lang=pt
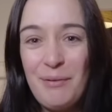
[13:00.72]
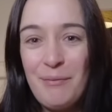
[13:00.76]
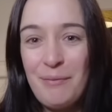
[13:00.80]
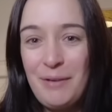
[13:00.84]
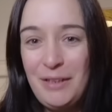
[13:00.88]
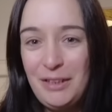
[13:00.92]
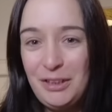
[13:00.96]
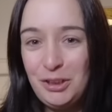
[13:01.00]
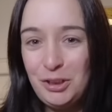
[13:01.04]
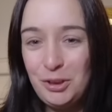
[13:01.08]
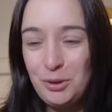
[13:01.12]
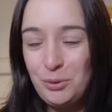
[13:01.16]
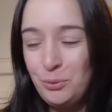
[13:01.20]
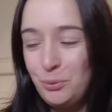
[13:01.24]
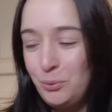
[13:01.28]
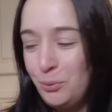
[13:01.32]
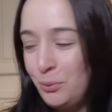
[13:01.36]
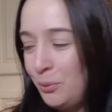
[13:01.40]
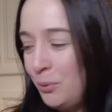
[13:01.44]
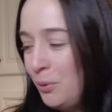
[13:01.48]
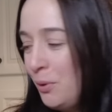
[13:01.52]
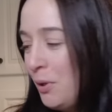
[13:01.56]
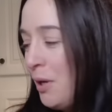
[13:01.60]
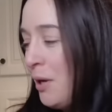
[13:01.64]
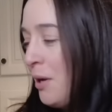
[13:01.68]
bem
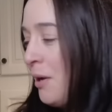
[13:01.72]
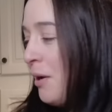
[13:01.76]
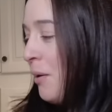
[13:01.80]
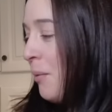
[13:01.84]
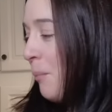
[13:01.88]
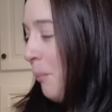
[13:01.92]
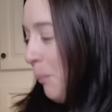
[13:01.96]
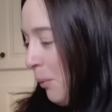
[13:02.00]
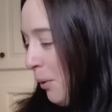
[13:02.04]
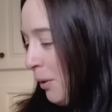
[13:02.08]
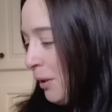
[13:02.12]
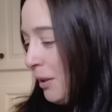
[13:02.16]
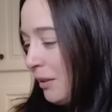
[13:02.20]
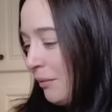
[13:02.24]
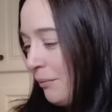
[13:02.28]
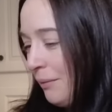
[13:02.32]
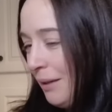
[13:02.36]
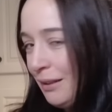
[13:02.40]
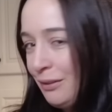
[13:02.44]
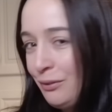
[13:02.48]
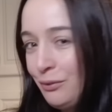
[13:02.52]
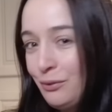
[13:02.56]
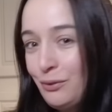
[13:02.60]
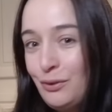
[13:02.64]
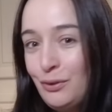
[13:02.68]
escuro. Vou
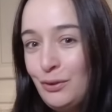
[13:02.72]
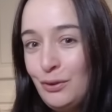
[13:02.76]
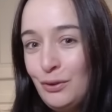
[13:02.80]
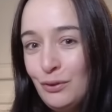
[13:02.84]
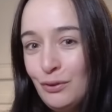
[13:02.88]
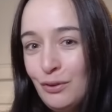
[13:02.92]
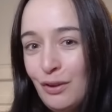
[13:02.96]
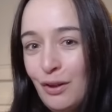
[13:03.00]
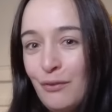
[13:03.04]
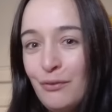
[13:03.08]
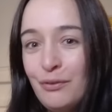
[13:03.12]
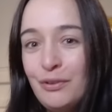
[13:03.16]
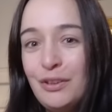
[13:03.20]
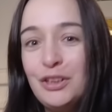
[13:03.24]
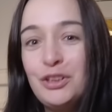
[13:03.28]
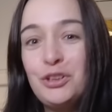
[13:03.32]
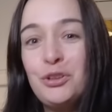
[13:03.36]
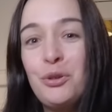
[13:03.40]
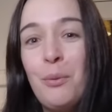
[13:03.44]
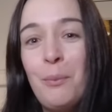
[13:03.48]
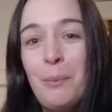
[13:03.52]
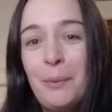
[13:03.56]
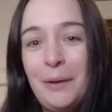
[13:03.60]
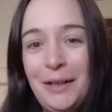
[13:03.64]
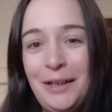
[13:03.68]
gravar tudo de novo das
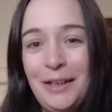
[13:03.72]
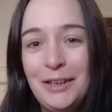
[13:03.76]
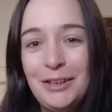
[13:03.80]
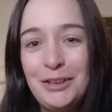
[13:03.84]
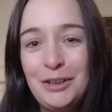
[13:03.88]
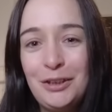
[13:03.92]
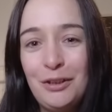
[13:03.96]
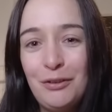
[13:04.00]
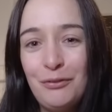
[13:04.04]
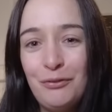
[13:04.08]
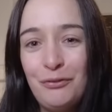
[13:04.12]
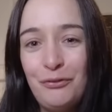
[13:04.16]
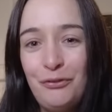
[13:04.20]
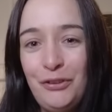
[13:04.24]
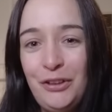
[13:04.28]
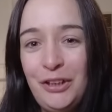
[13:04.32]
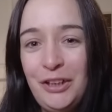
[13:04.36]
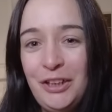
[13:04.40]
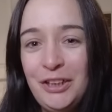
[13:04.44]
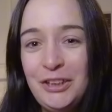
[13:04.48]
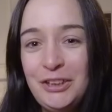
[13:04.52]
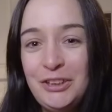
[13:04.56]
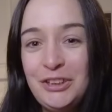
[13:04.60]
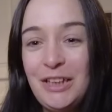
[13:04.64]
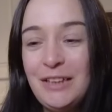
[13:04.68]
comprinhas que eu
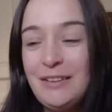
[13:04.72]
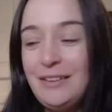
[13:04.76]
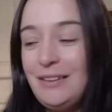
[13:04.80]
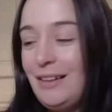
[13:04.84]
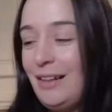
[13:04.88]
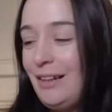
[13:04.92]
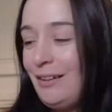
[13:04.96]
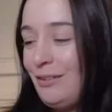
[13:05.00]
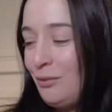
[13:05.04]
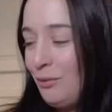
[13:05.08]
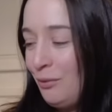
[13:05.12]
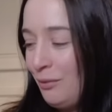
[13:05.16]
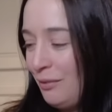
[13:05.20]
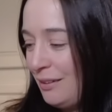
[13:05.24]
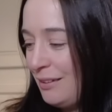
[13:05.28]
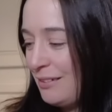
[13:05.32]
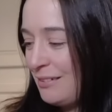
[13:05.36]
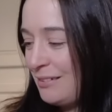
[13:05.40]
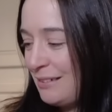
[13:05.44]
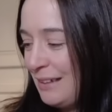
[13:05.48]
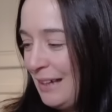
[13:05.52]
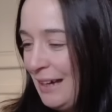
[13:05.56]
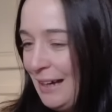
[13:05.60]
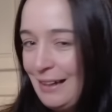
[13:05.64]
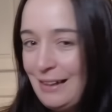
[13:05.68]
fiz, já tirei tudo da
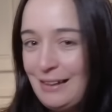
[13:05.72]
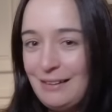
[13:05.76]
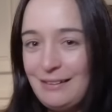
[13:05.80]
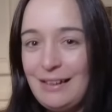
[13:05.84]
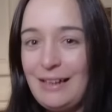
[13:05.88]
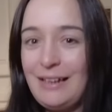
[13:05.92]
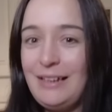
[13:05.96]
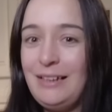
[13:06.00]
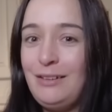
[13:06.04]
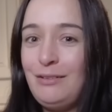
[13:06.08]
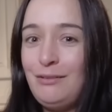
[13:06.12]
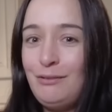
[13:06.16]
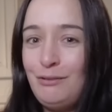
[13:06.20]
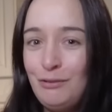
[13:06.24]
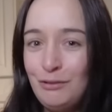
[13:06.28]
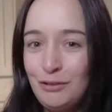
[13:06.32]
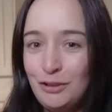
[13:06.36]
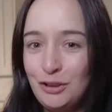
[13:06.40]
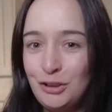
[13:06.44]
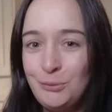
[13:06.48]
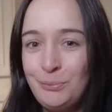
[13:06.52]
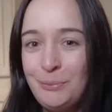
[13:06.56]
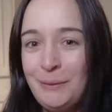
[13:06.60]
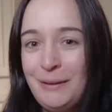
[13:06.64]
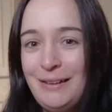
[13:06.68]
saca, está aqui tudo
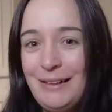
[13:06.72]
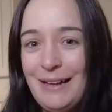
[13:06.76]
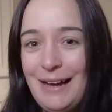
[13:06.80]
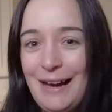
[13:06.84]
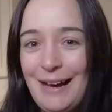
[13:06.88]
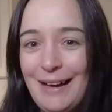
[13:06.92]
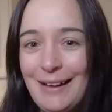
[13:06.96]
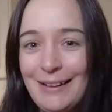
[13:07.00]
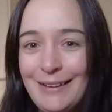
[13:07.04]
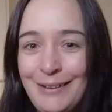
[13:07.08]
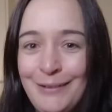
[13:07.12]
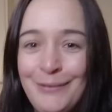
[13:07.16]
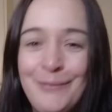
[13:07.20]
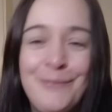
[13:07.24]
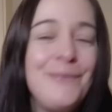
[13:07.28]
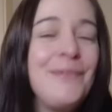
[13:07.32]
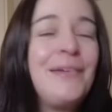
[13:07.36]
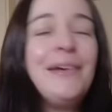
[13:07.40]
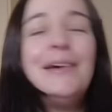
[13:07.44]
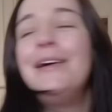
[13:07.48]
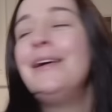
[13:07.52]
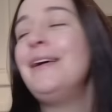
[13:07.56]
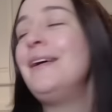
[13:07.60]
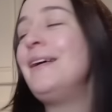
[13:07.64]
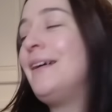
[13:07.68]
espalhado,
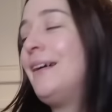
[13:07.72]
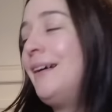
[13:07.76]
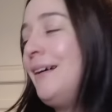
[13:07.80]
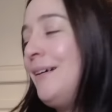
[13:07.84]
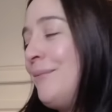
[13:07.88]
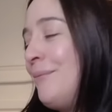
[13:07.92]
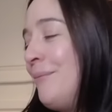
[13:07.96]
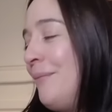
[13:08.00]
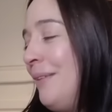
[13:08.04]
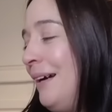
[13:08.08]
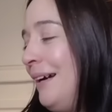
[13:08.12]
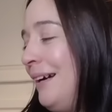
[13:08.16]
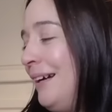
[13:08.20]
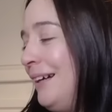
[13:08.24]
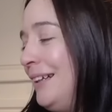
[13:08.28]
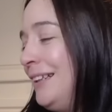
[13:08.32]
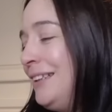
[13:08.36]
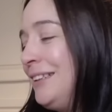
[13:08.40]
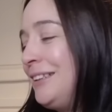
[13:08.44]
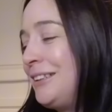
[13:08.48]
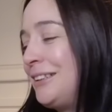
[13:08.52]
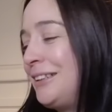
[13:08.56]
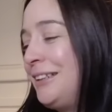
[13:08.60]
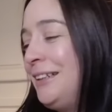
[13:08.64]
mas